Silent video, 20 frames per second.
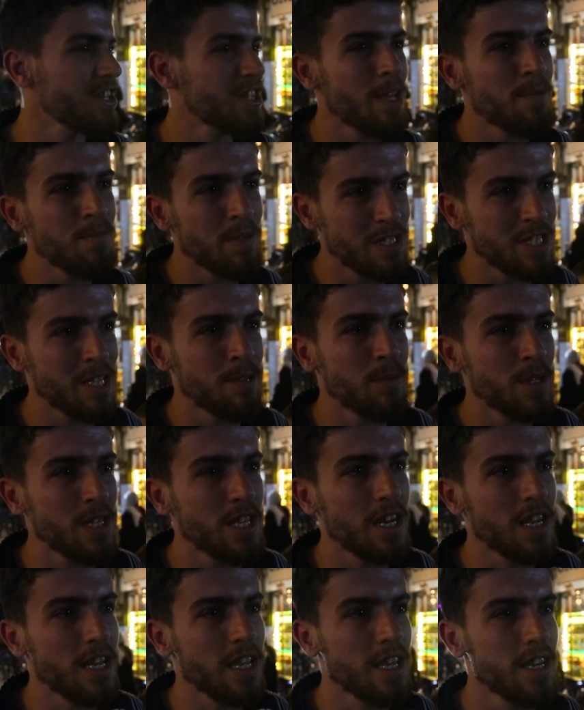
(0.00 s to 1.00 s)
الدم ينزل من
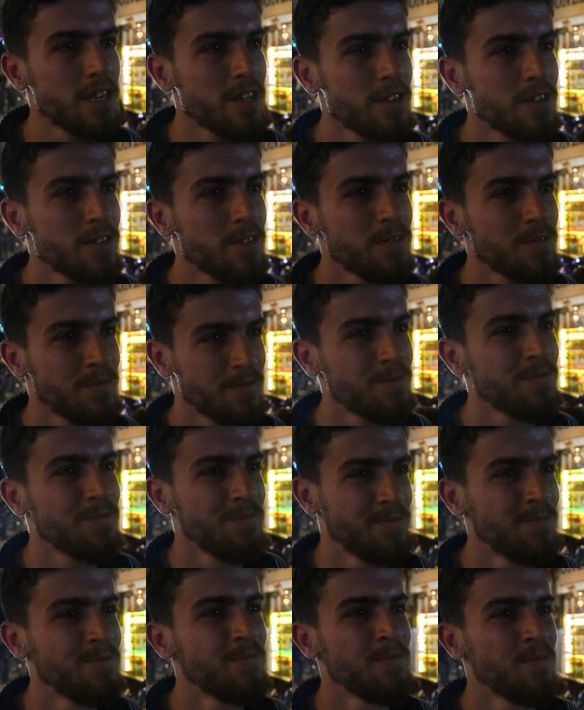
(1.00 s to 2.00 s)
داني تمام
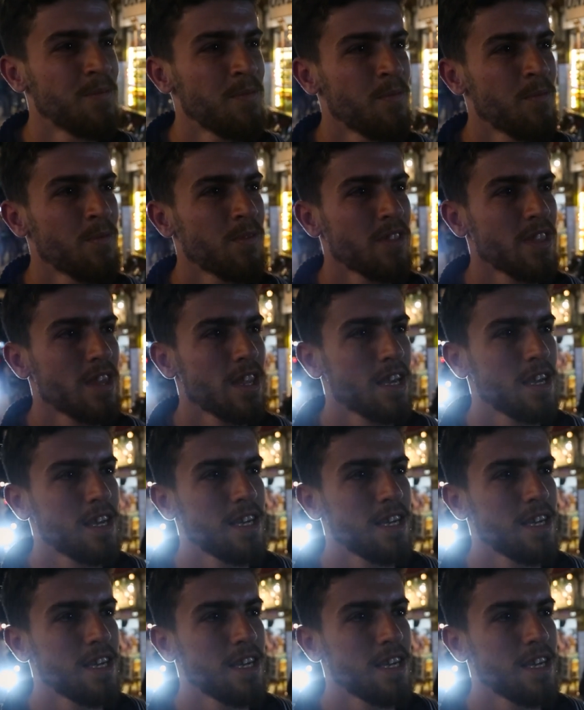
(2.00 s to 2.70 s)
ايوه قلت لك موسى